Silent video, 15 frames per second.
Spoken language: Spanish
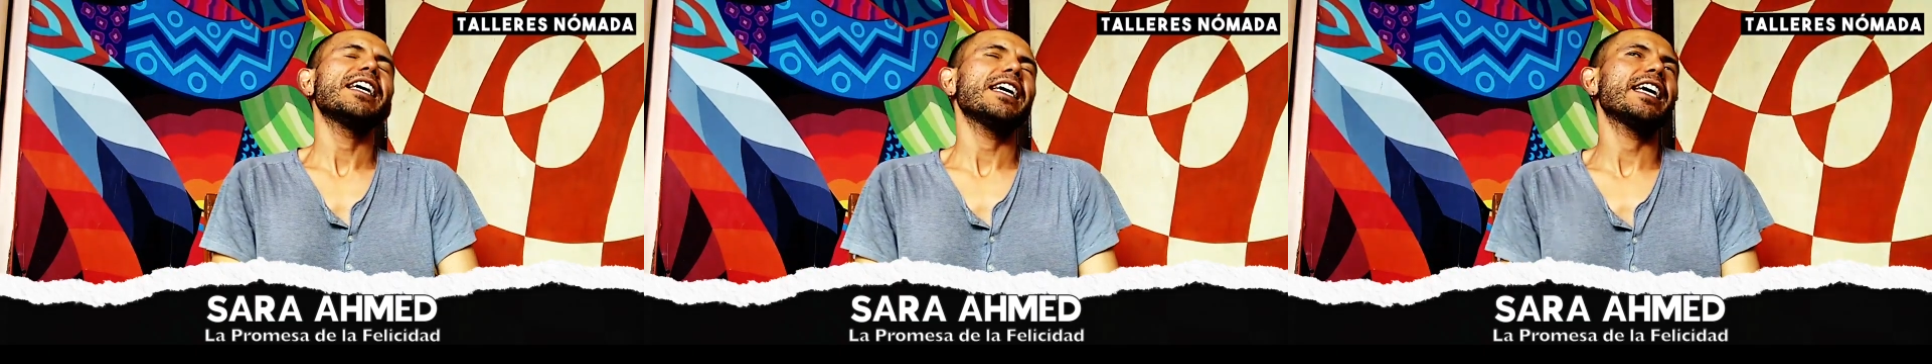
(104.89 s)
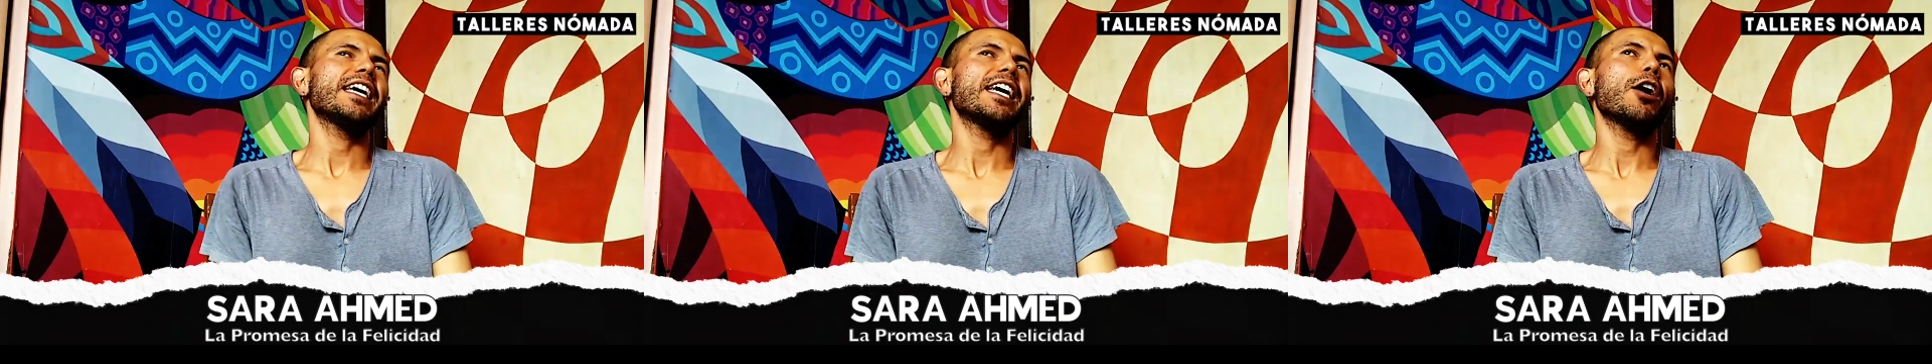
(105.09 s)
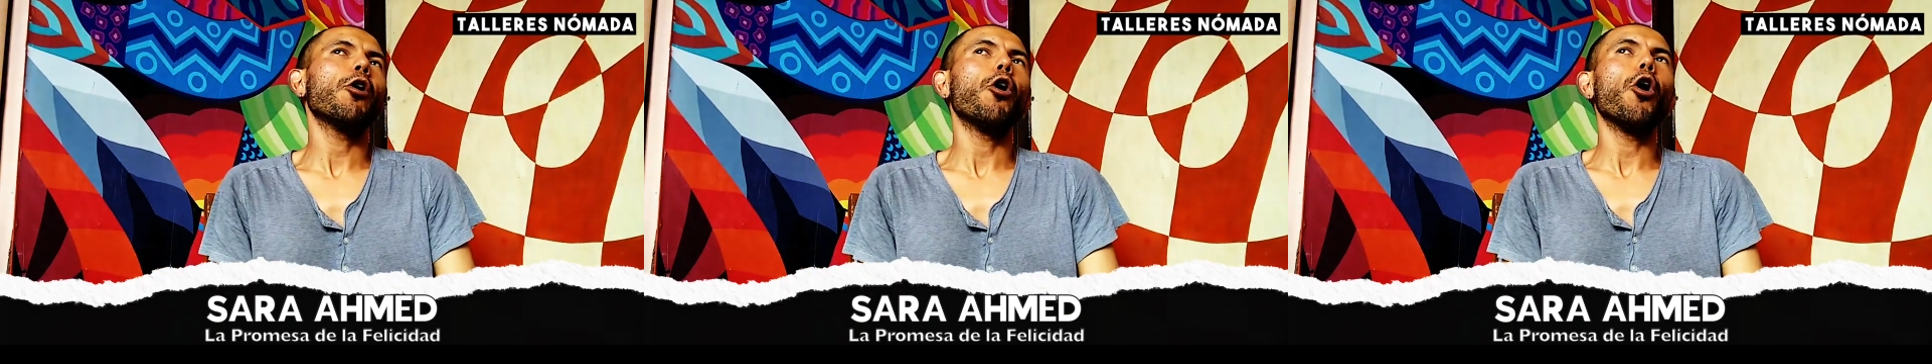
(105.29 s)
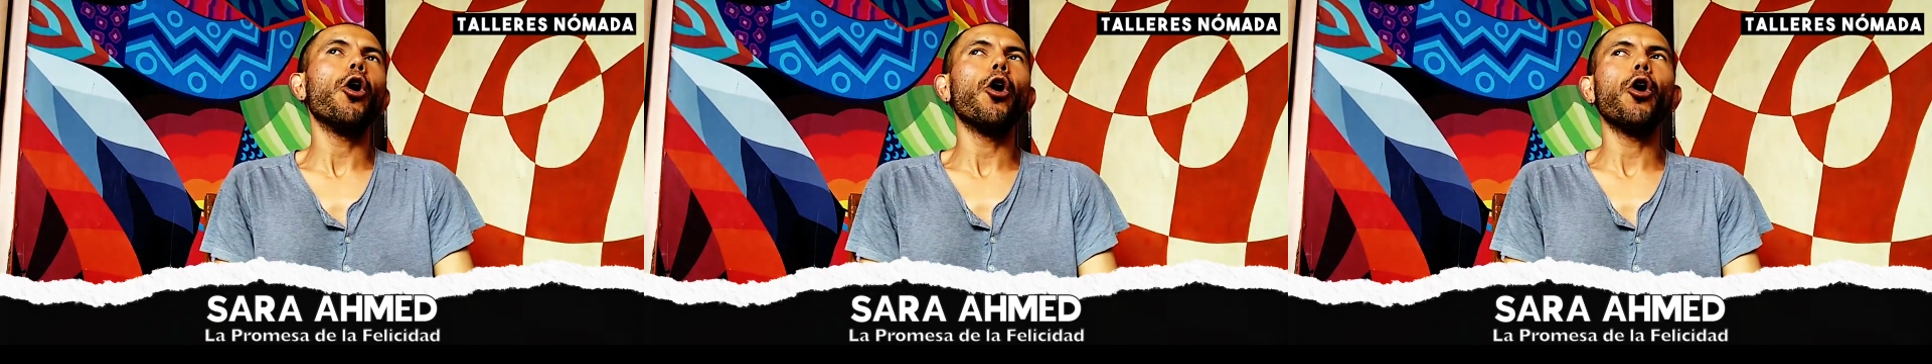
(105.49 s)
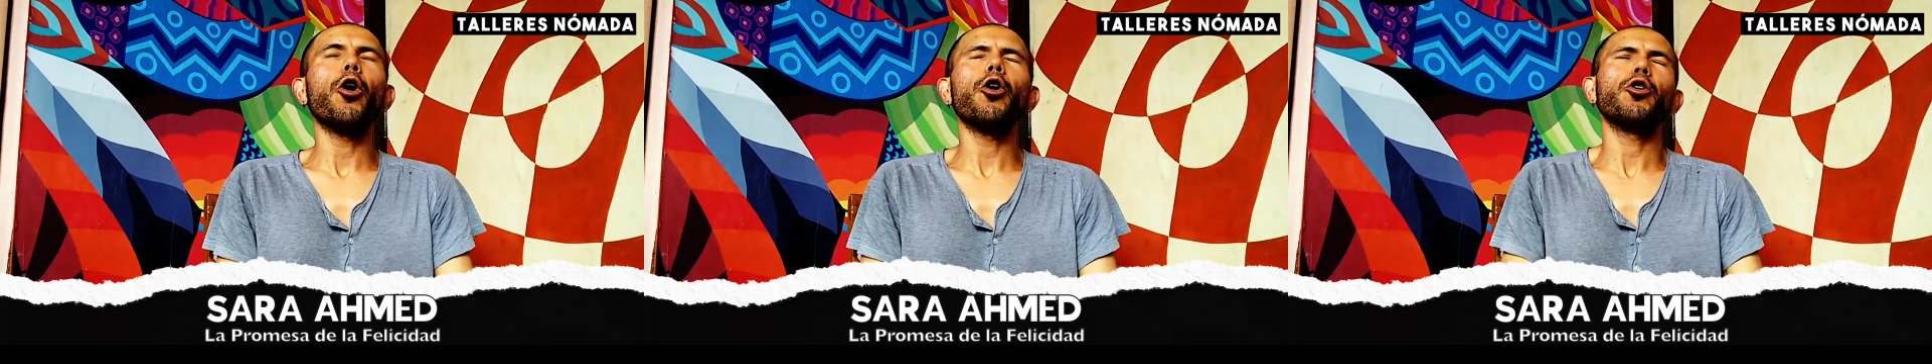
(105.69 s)
eh,
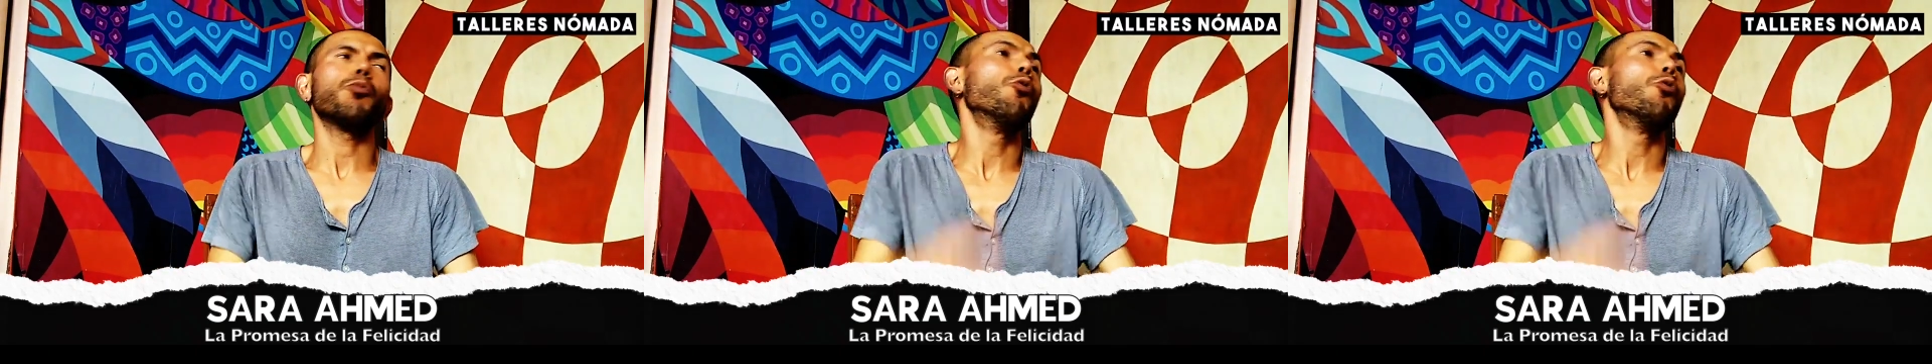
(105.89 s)
o,